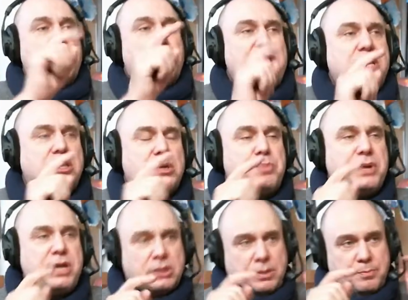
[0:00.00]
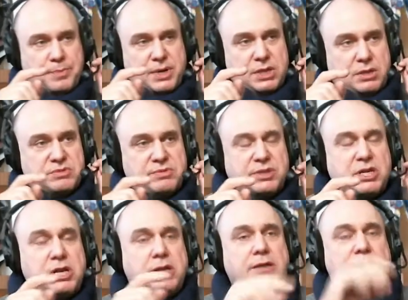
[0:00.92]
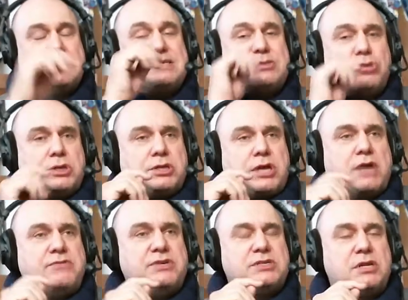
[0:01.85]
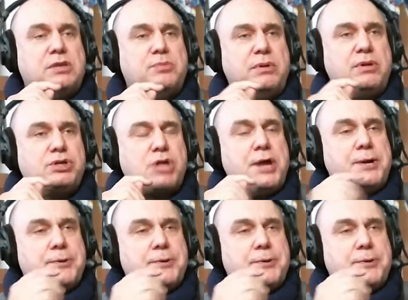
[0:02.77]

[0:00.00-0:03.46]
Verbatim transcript: При этом, при этом, при этом, смотри, история-то как выстроена, понимаешь?